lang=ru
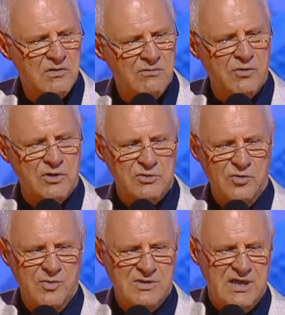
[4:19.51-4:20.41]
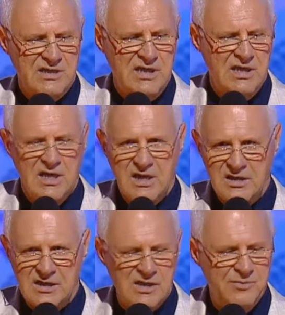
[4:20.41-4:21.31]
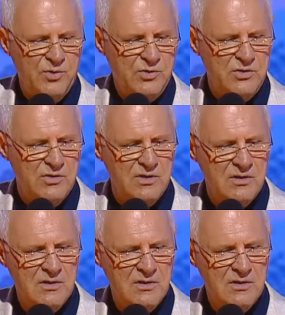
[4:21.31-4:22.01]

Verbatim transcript: В Госдуму зайди, если пустят.